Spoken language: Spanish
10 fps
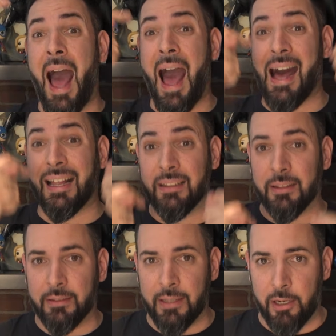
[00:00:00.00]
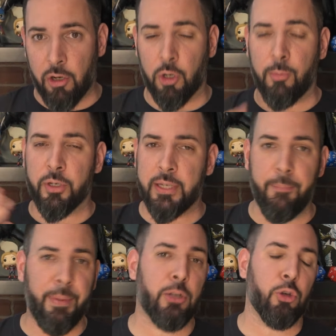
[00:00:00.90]
anterior. Como
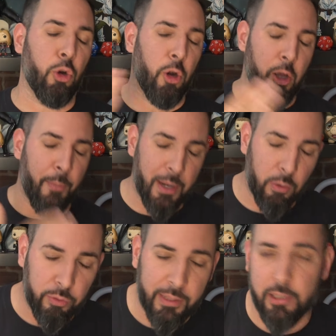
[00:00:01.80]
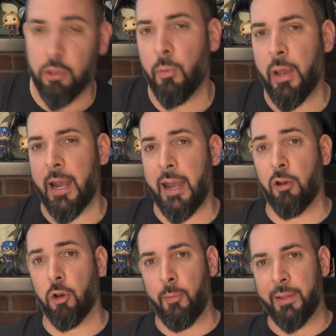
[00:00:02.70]
siempre, solo leo preguntas, no voy a leer
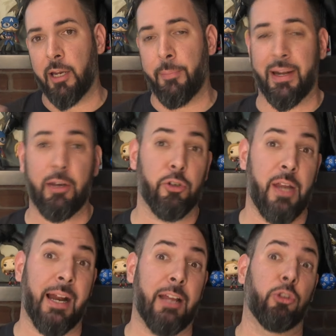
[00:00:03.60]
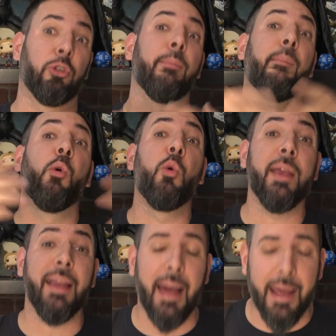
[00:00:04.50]
los comentarios para que no se haga esto
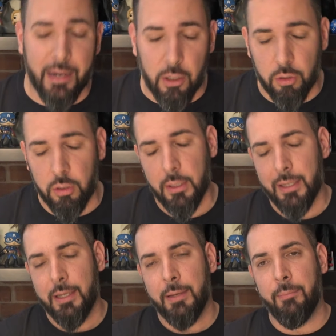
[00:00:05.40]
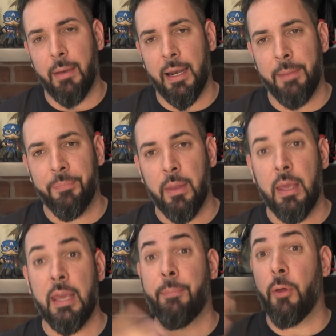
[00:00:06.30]
muy largo, ¿vale?
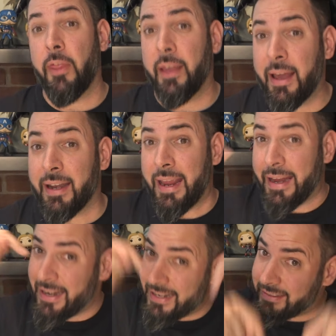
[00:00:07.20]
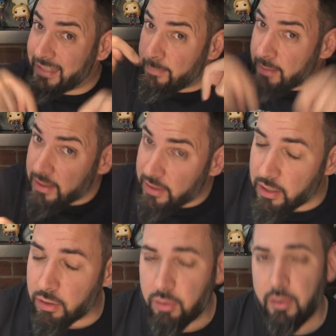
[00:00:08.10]
Y podéis dejar en este
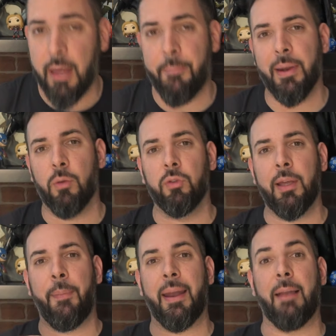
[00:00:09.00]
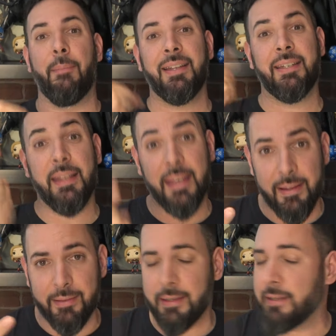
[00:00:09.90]
vídeo las preguntas para el mes
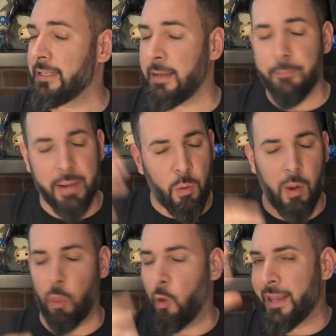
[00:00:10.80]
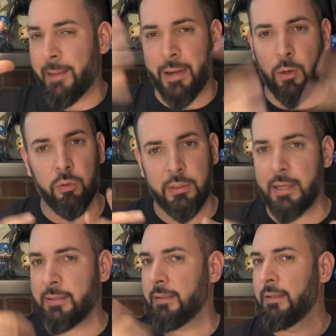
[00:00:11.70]
siguiente, siempre y cuando haya
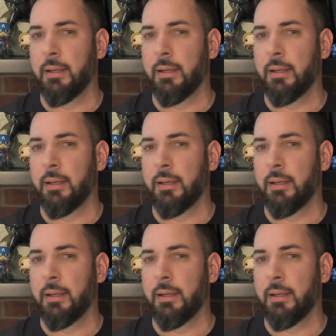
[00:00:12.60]
preguntas,